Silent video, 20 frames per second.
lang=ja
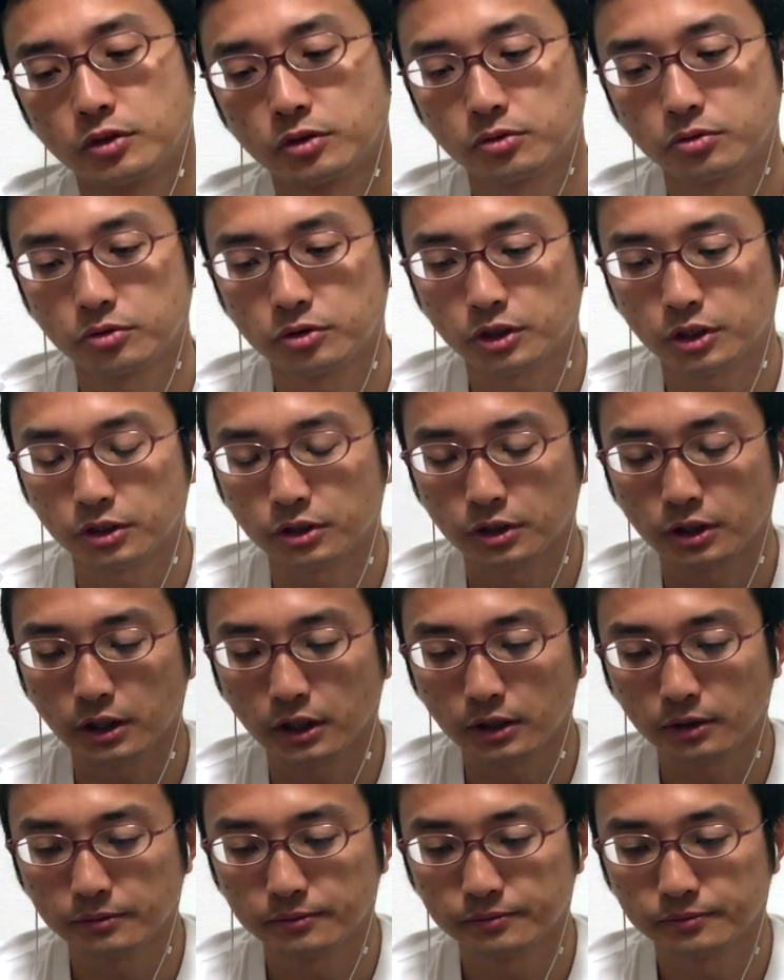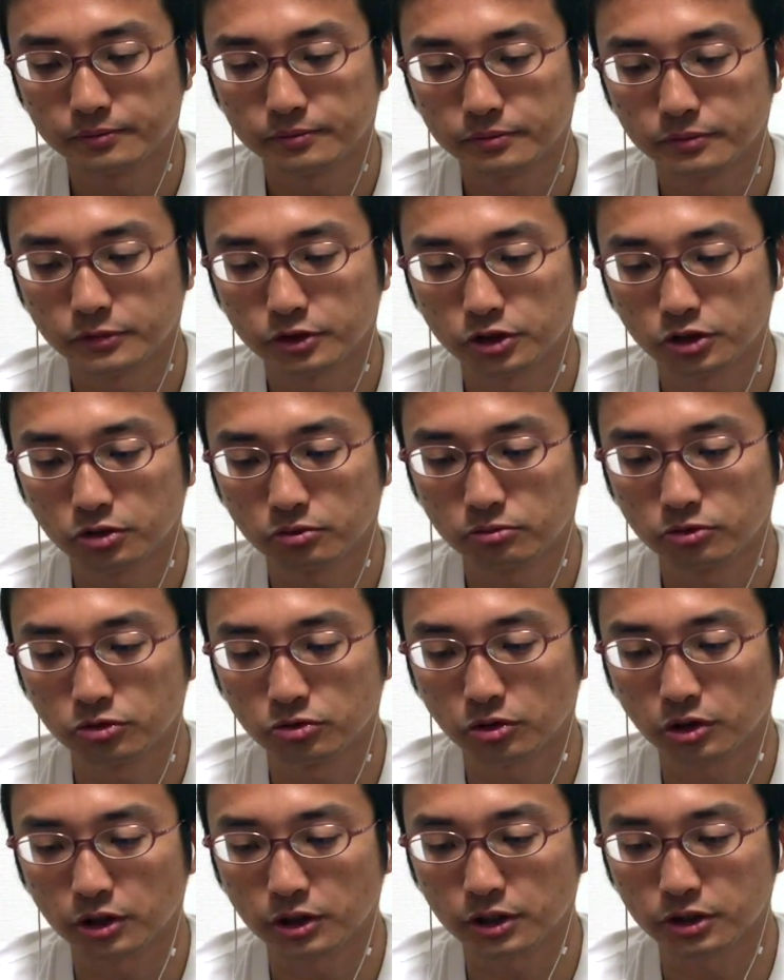どうなんだ積む
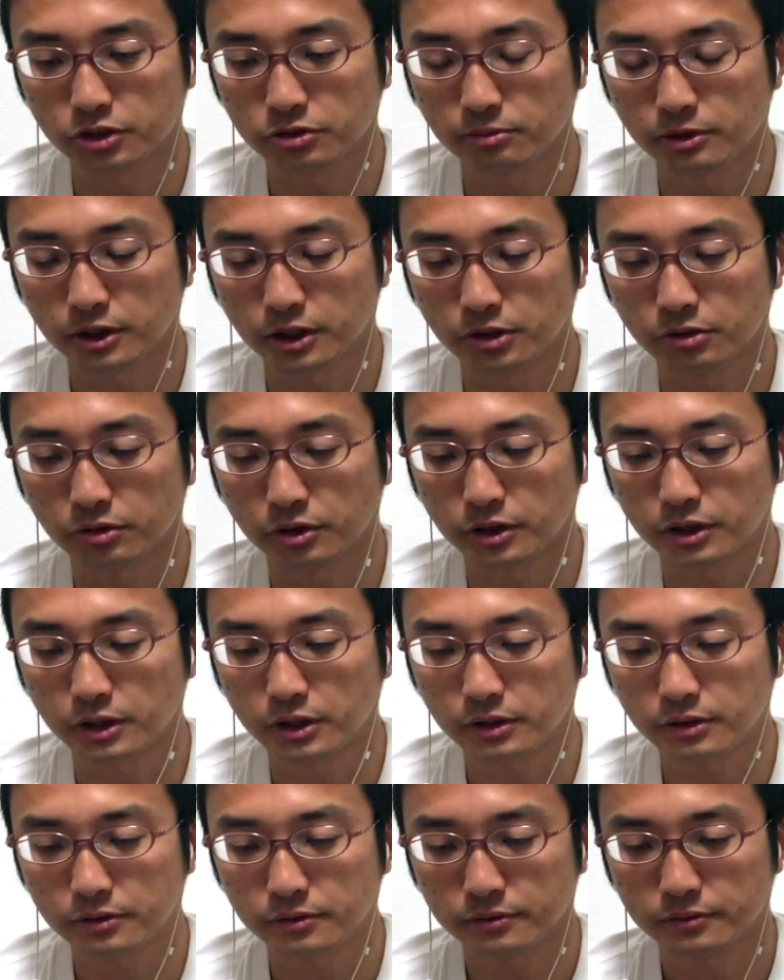のかな積まないのかな